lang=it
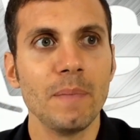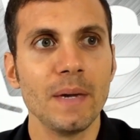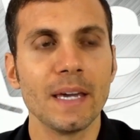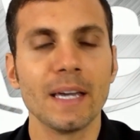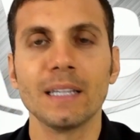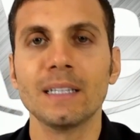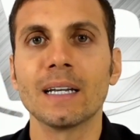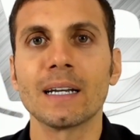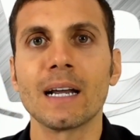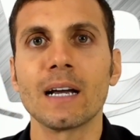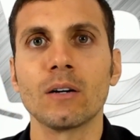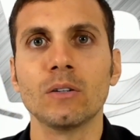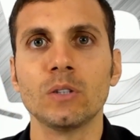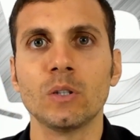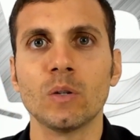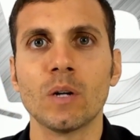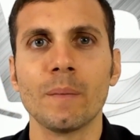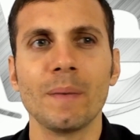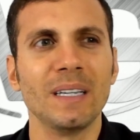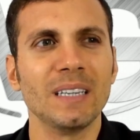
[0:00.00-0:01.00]
mi chiederei
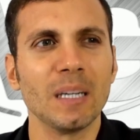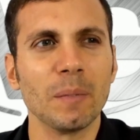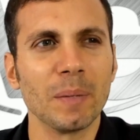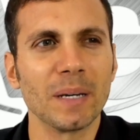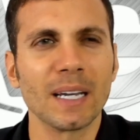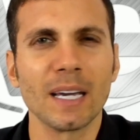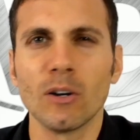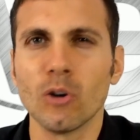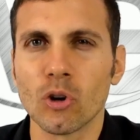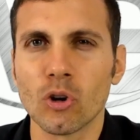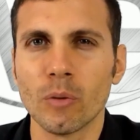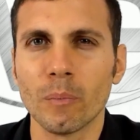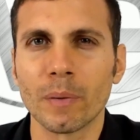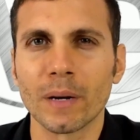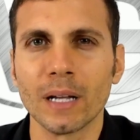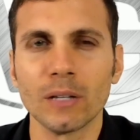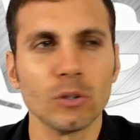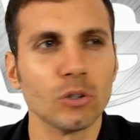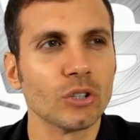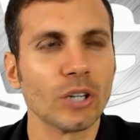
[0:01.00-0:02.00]
continuamente perché l'ho
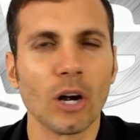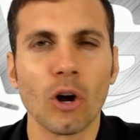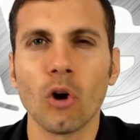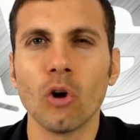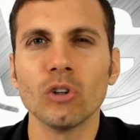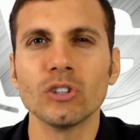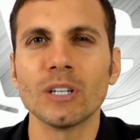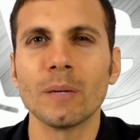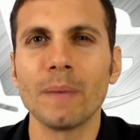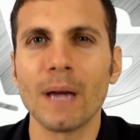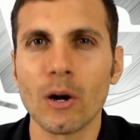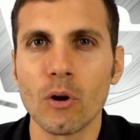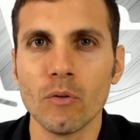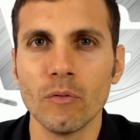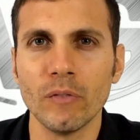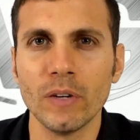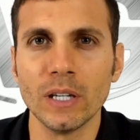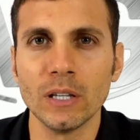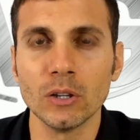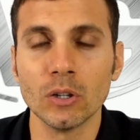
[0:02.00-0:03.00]
comprato, cioè cosa mi ha
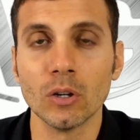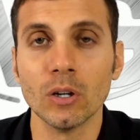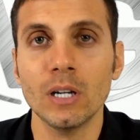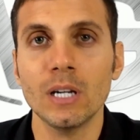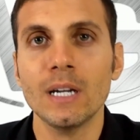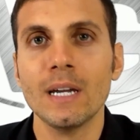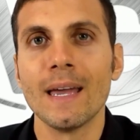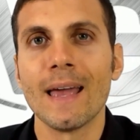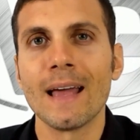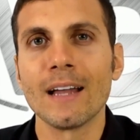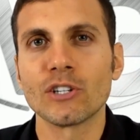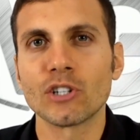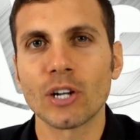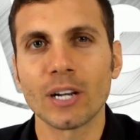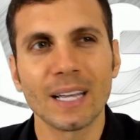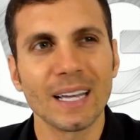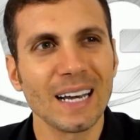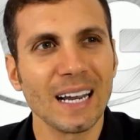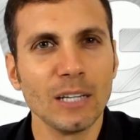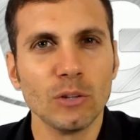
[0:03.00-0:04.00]
convinto e
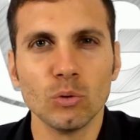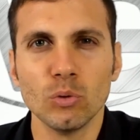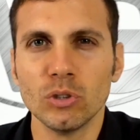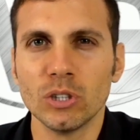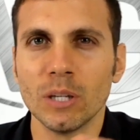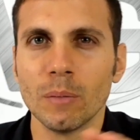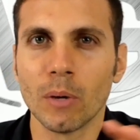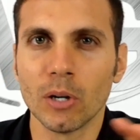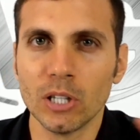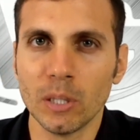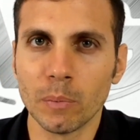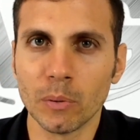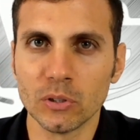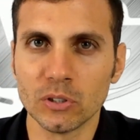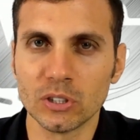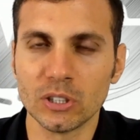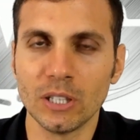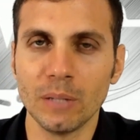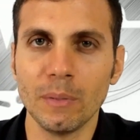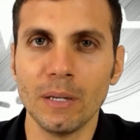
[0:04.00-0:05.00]
cercherei tutti i modi
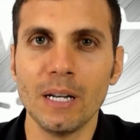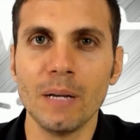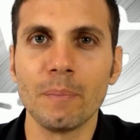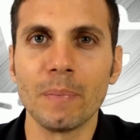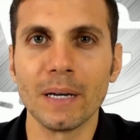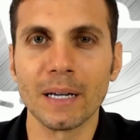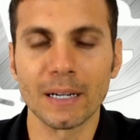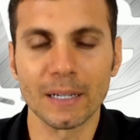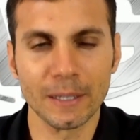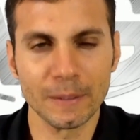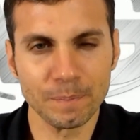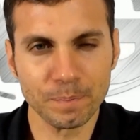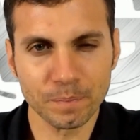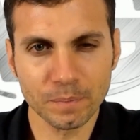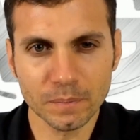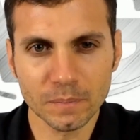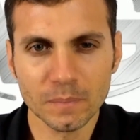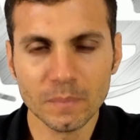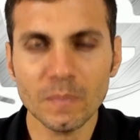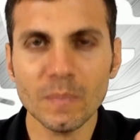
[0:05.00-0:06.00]
possibili per
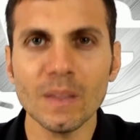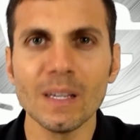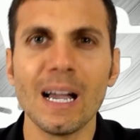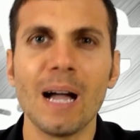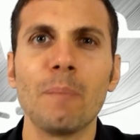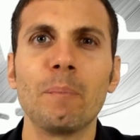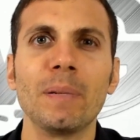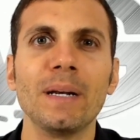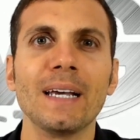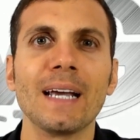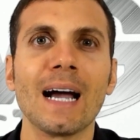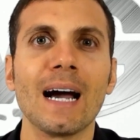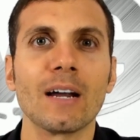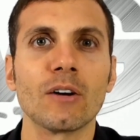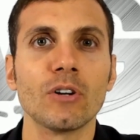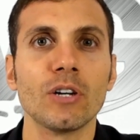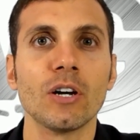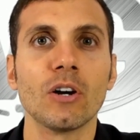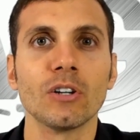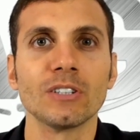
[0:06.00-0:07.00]

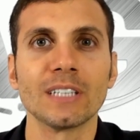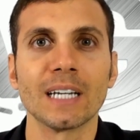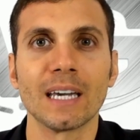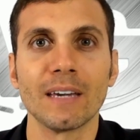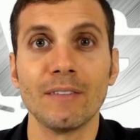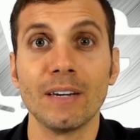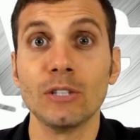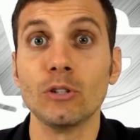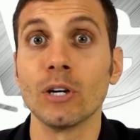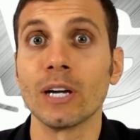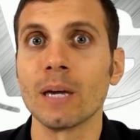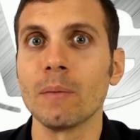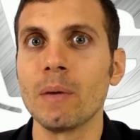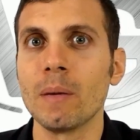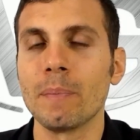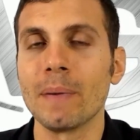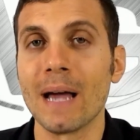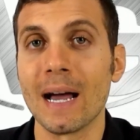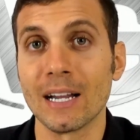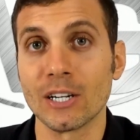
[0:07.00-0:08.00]
applicare ogni cosa che vedo e che mi
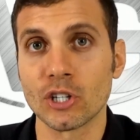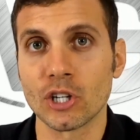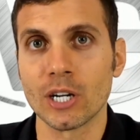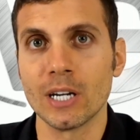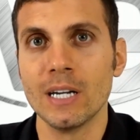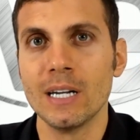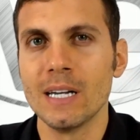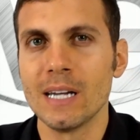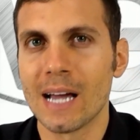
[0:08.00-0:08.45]
piace